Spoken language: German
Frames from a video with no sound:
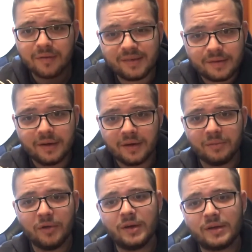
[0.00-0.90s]
Wenn Sie das
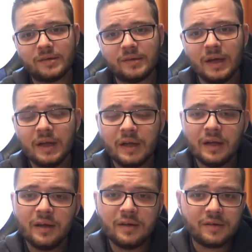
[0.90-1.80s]
mögt.
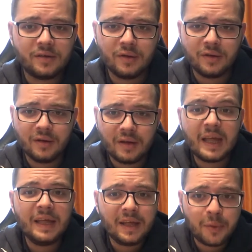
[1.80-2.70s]
Also
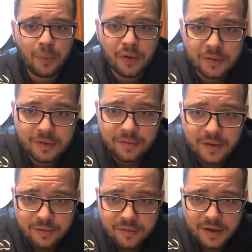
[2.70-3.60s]
ich brauche es auf
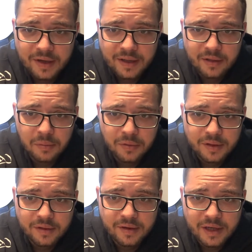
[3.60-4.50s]
jeden Fall nicht und
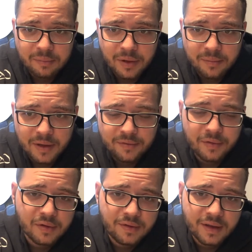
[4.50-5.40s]
wollte das Experiment
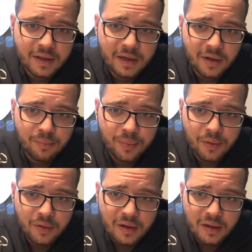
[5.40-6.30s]
frühzeitig
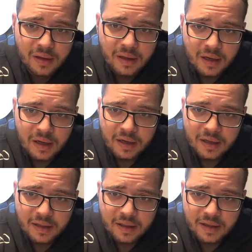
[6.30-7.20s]
abbrochen.
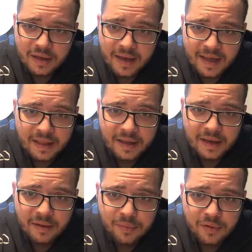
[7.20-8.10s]
Die
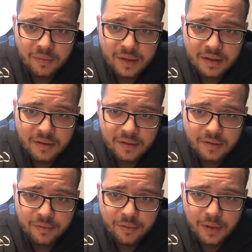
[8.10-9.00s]
Dating-Apps habe ich dann
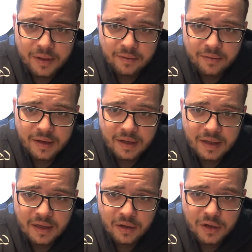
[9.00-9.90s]
sofort wieder
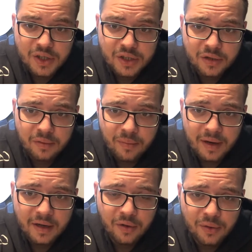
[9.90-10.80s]
gelöscht und
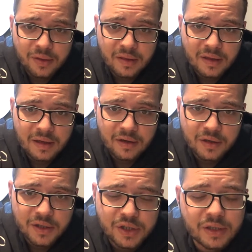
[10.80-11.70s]
meine Konten
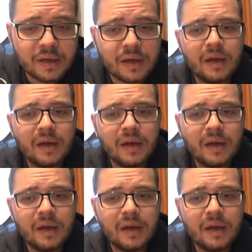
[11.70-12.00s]
gelöscht.